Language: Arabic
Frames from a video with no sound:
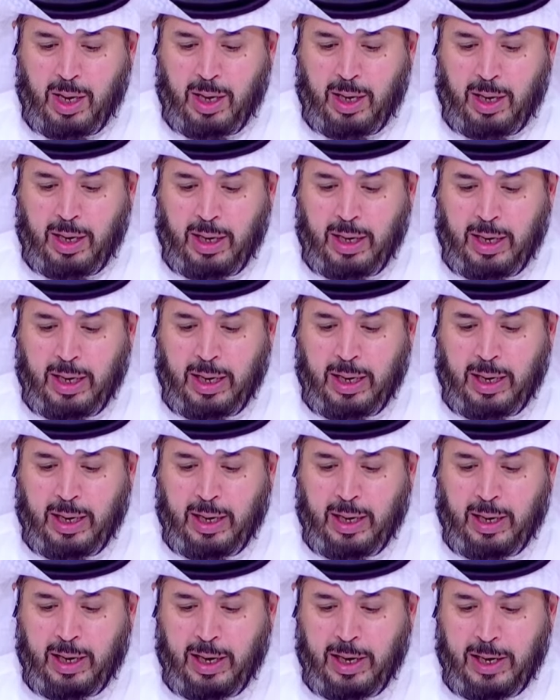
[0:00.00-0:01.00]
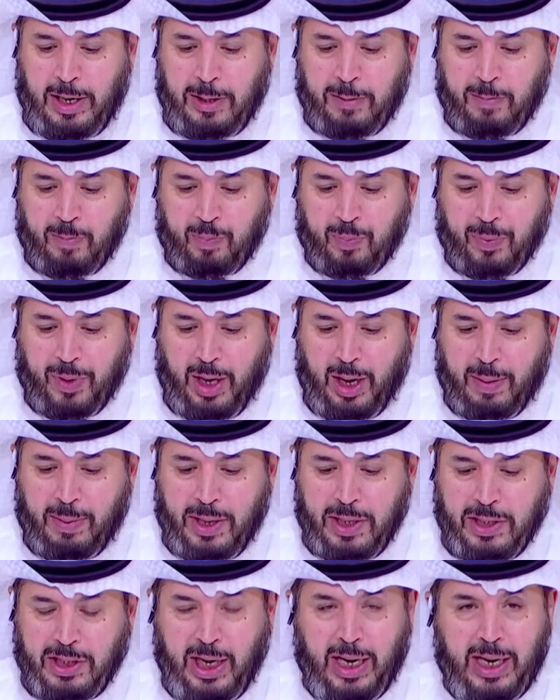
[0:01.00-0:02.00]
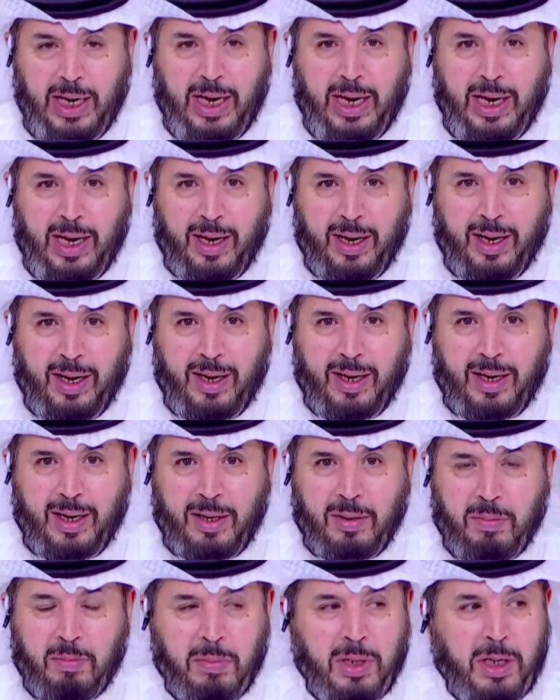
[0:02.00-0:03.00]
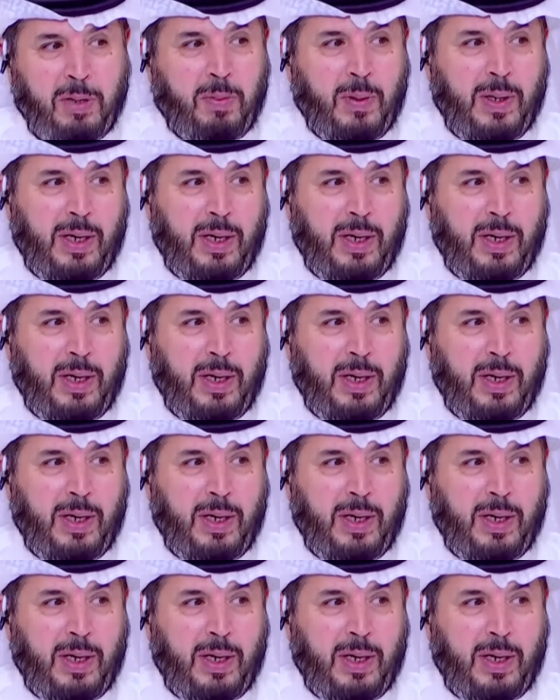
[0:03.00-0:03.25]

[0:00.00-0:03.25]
آه ابرجع ل مقبل